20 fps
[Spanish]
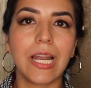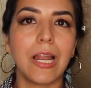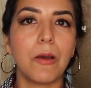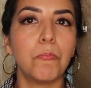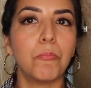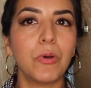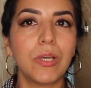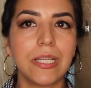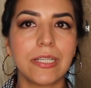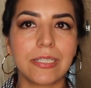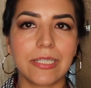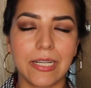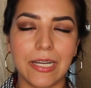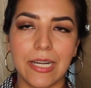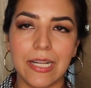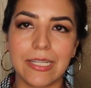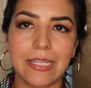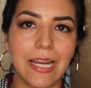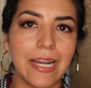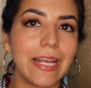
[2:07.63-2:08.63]
la puedes
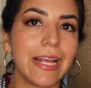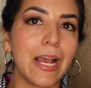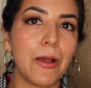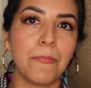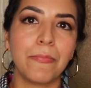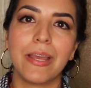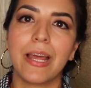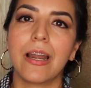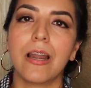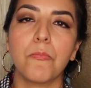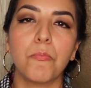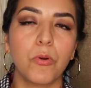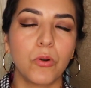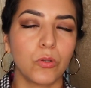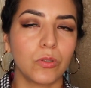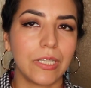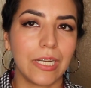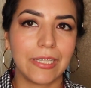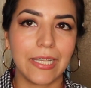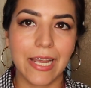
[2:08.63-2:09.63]
regresar y cambiarla por
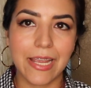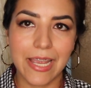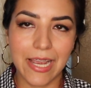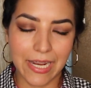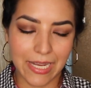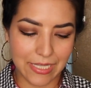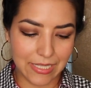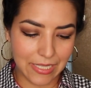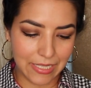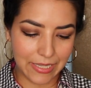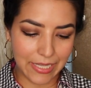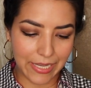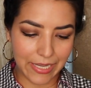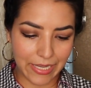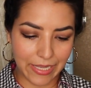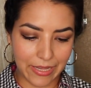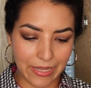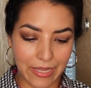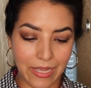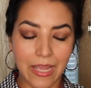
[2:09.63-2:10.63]
otra talla que sí te
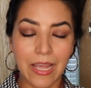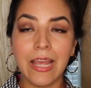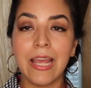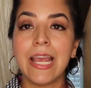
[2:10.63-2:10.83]
quede.